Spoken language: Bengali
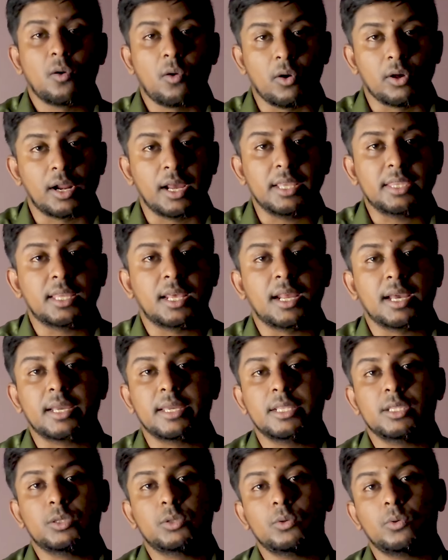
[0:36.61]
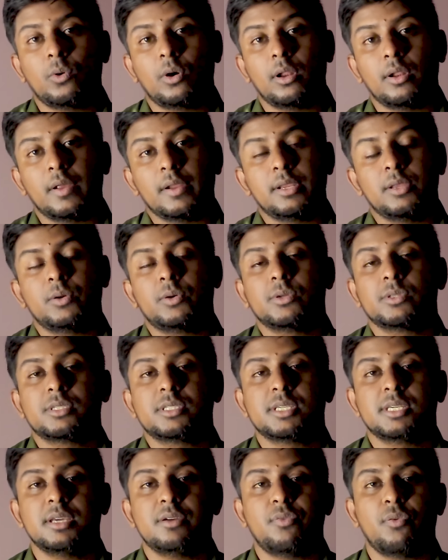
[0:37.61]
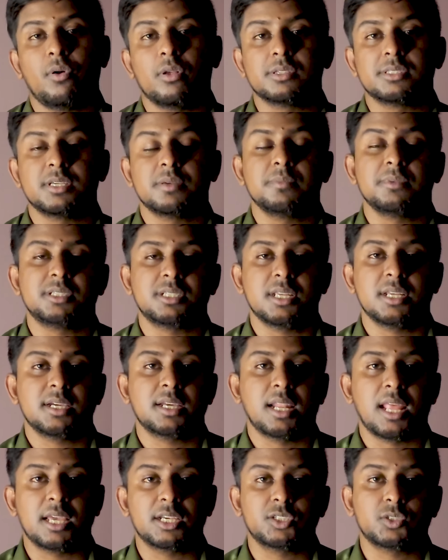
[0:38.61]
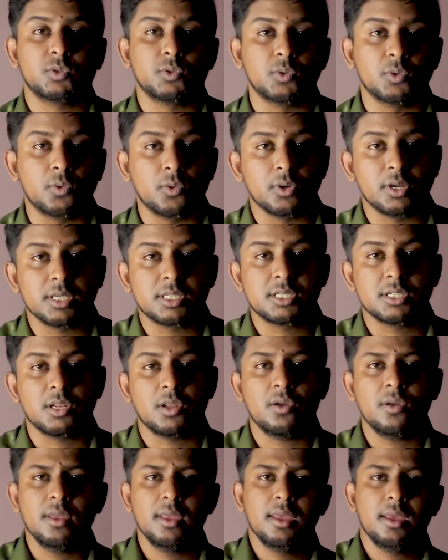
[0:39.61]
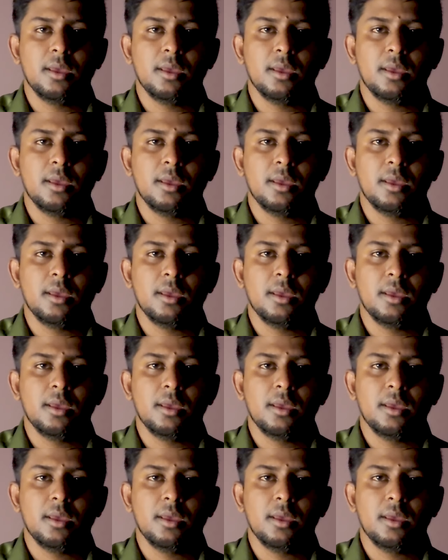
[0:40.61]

করায় তারা কিন্তু অলরেডি হচ্ছে ফল সেমিস্টারে ক্লাস শুরু করেছিল